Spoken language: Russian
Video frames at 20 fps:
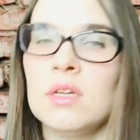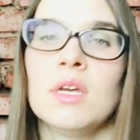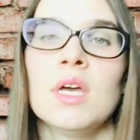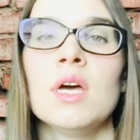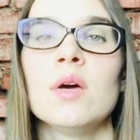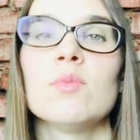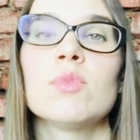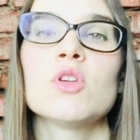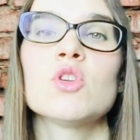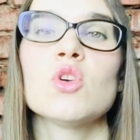
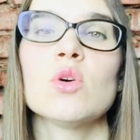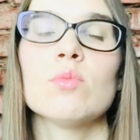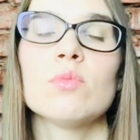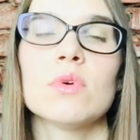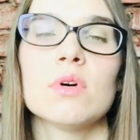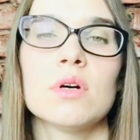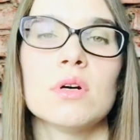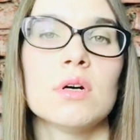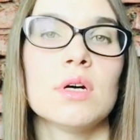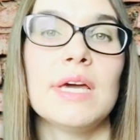Причем
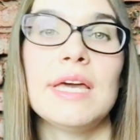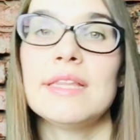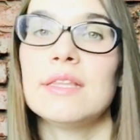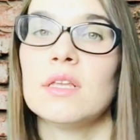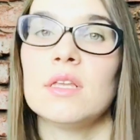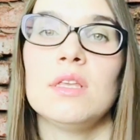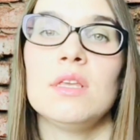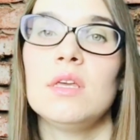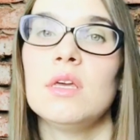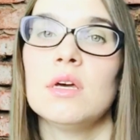э, это
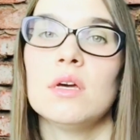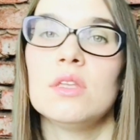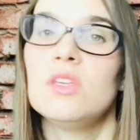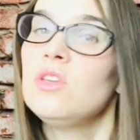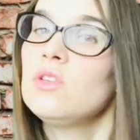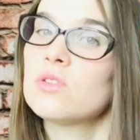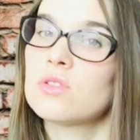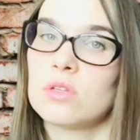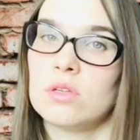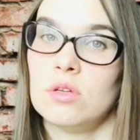не
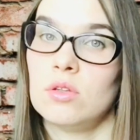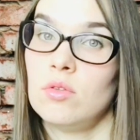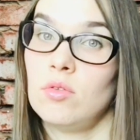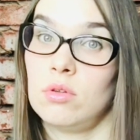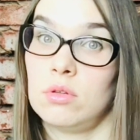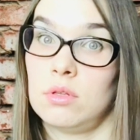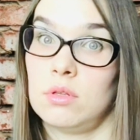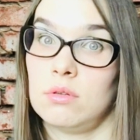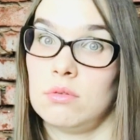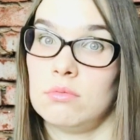низкие
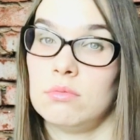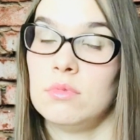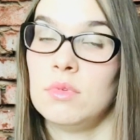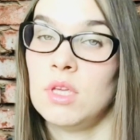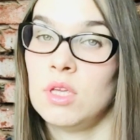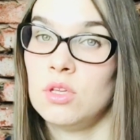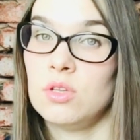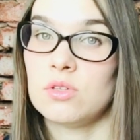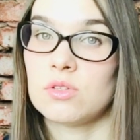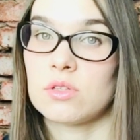ноты,
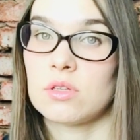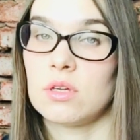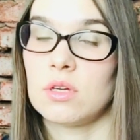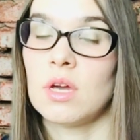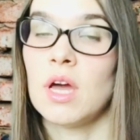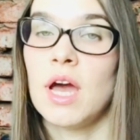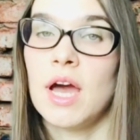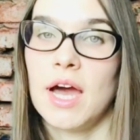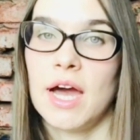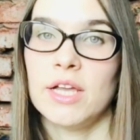не низкие.
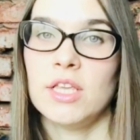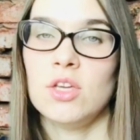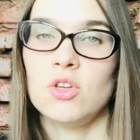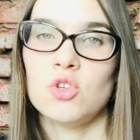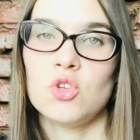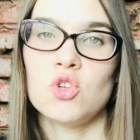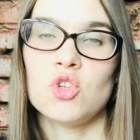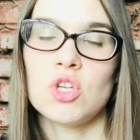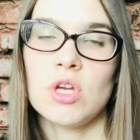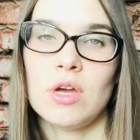Они
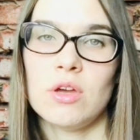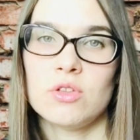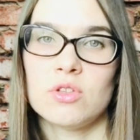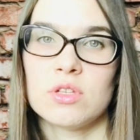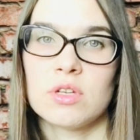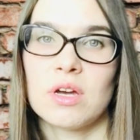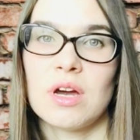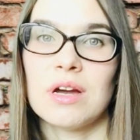ощущаются как